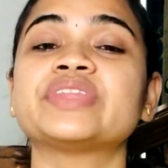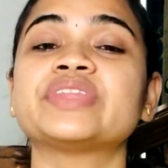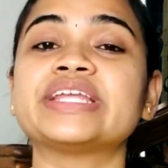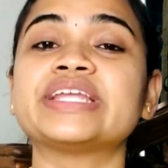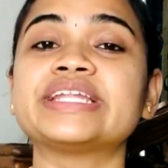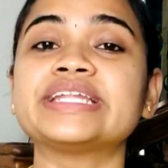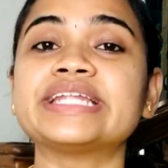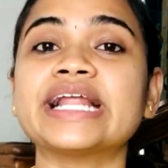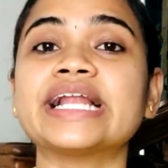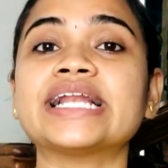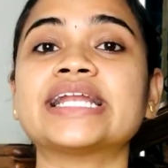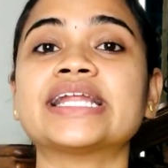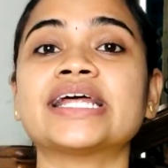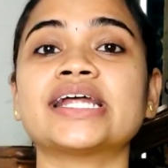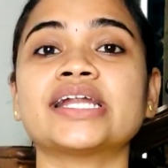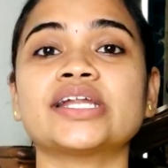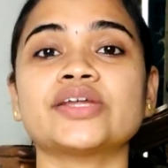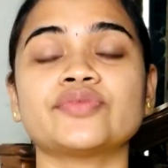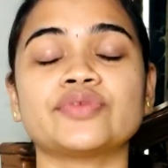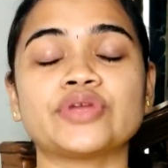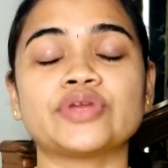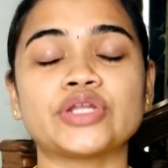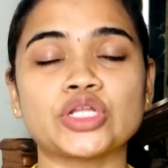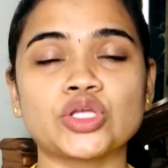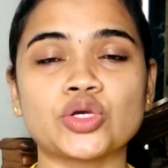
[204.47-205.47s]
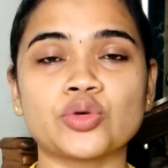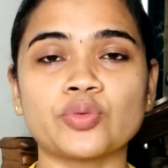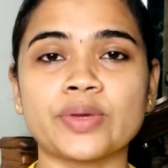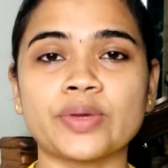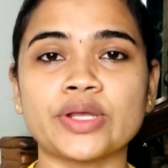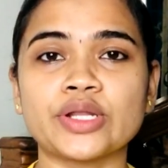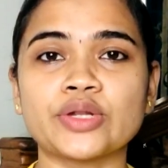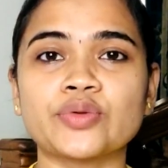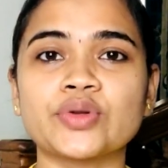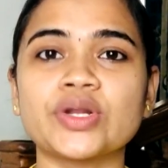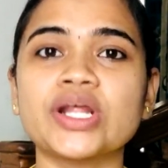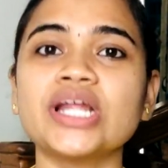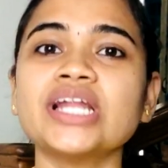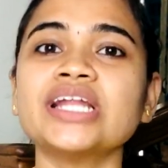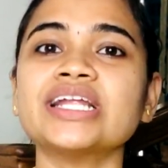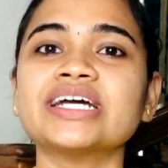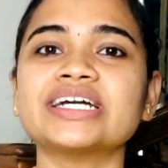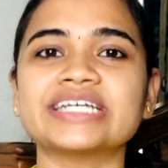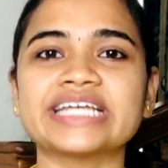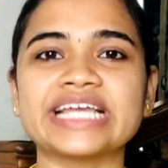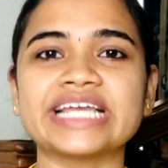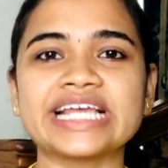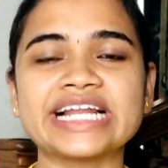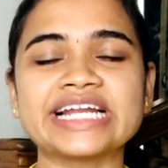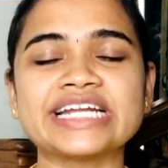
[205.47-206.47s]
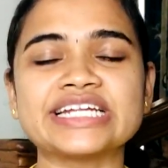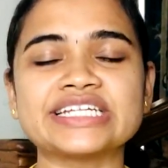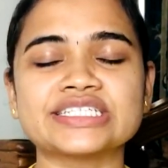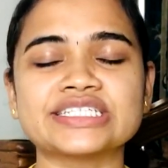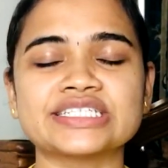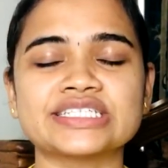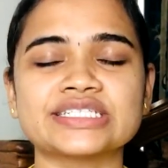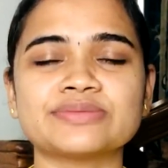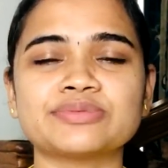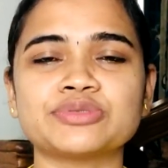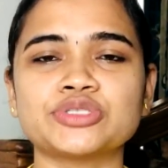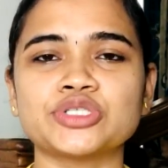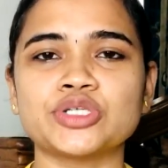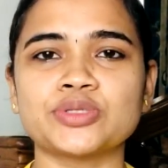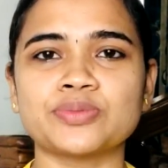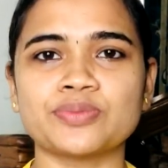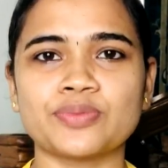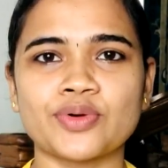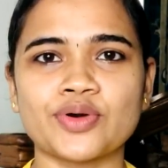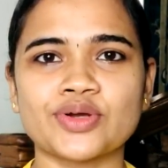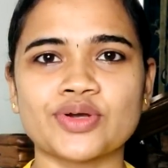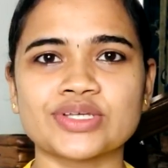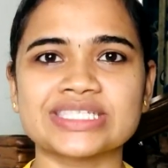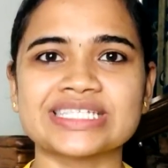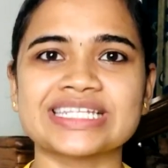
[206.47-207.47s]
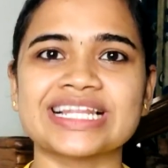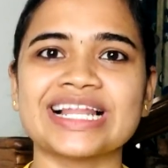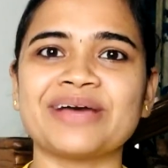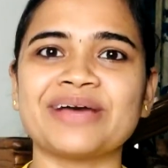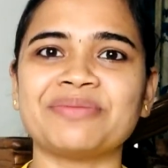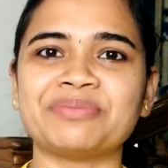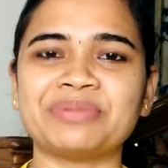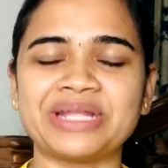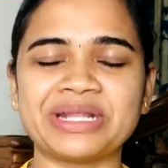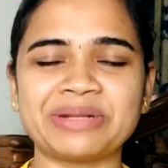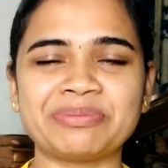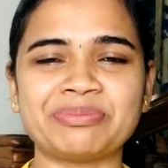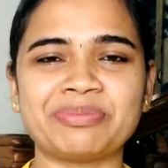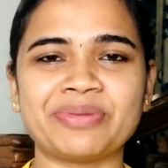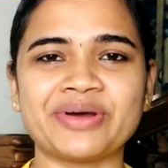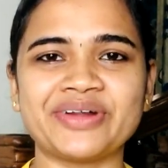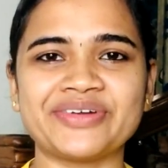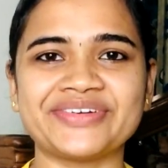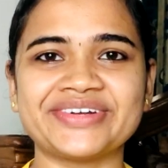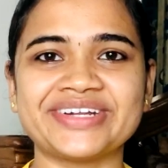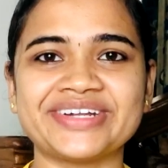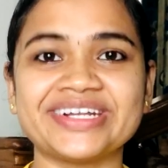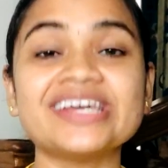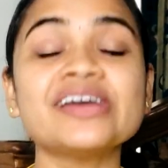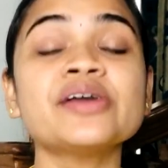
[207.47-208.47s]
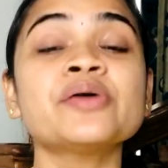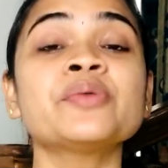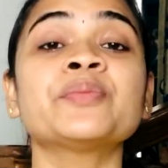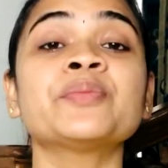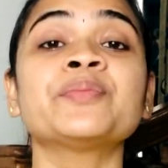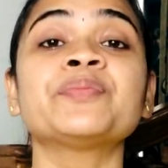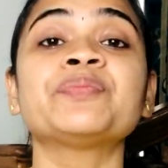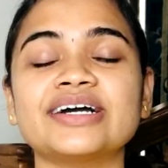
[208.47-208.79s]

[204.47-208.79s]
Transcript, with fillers: டீட்டெயில்டான வீடியோ வேணும்னா நான் கீழே டிஸ்கிரிப்ஷன் பாக்ஸில் அப்டேட் பண்ணுறேன்